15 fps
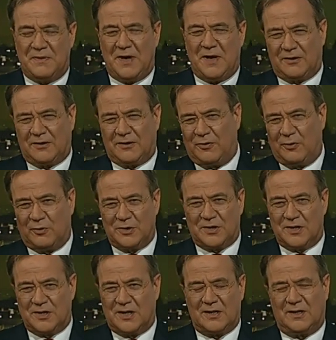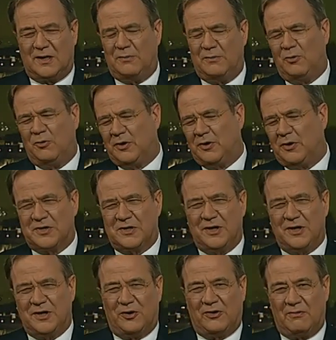Wir hatten für uns gesagt, da die
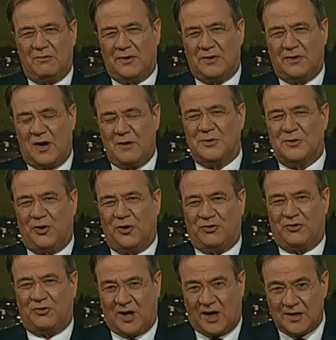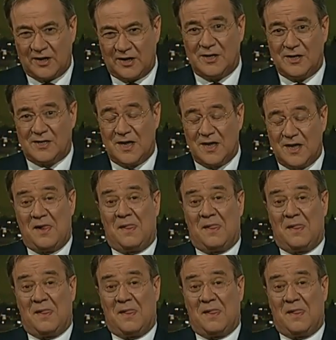Möbelindustrie in Nordrhein-Westfalen besonders stark ist,